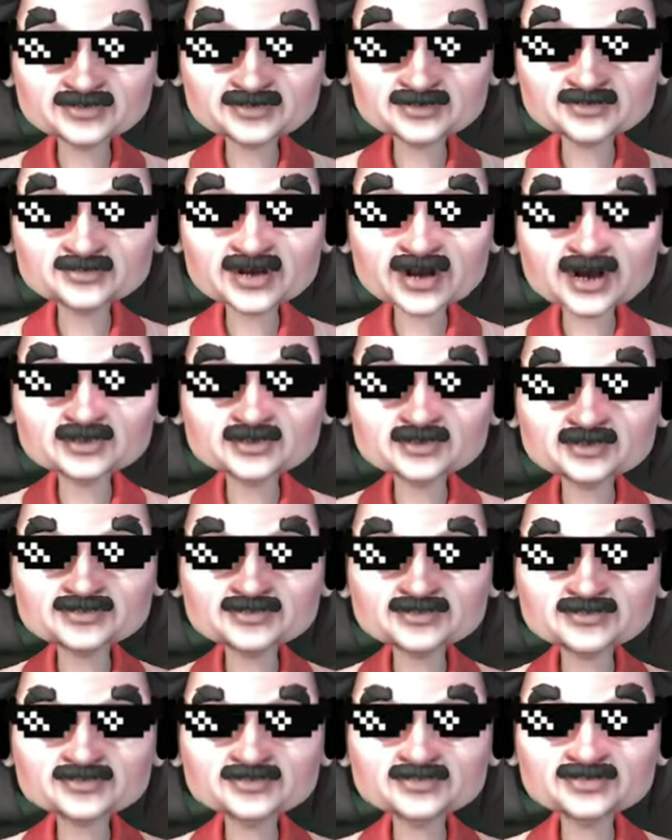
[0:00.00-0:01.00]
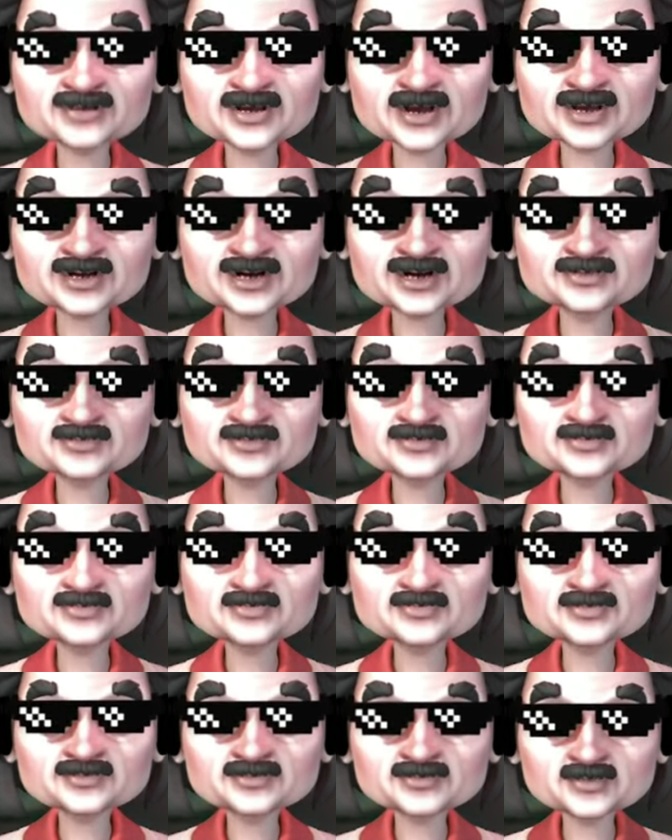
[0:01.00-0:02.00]
มาเนี่ย
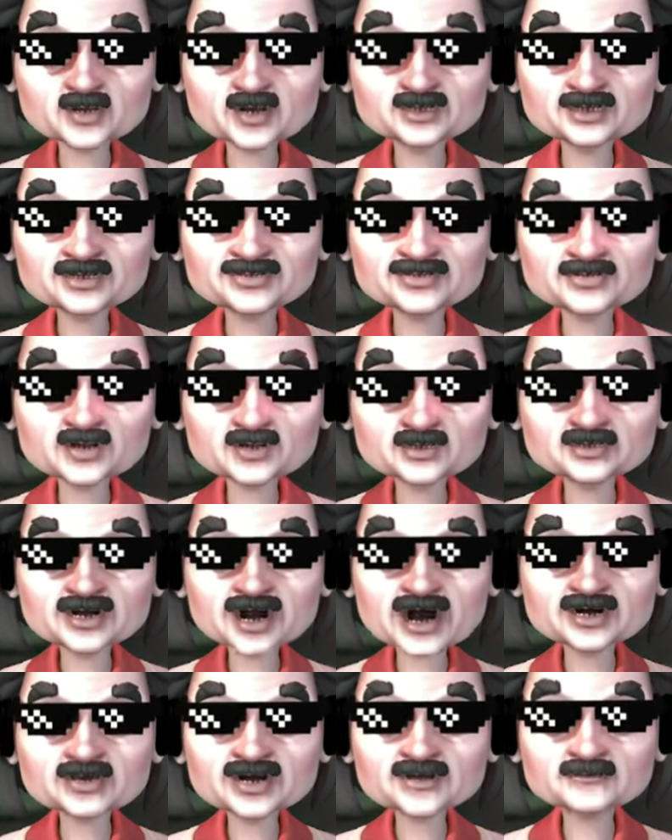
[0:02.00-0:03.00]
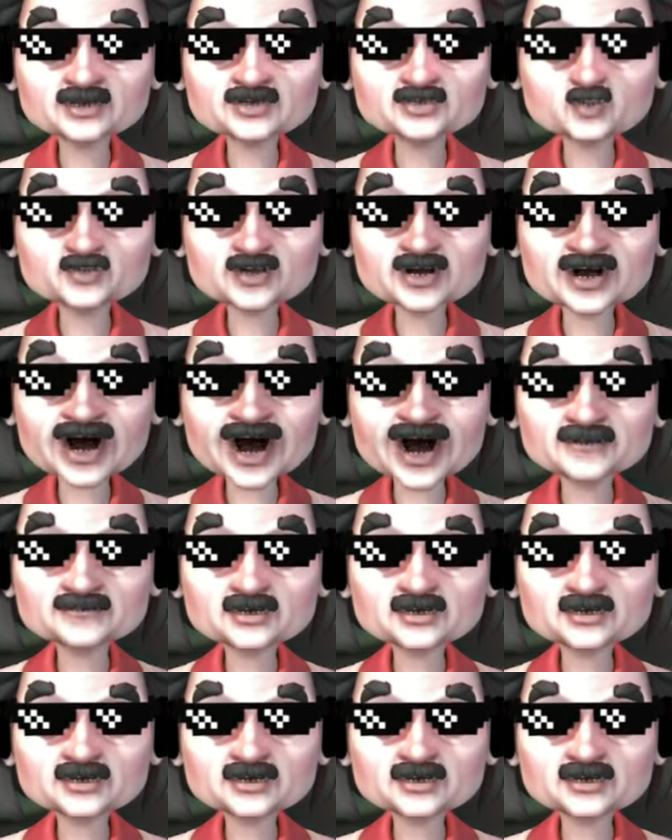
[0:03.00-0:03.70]
ข้อเสียของสาวทำคือเวลา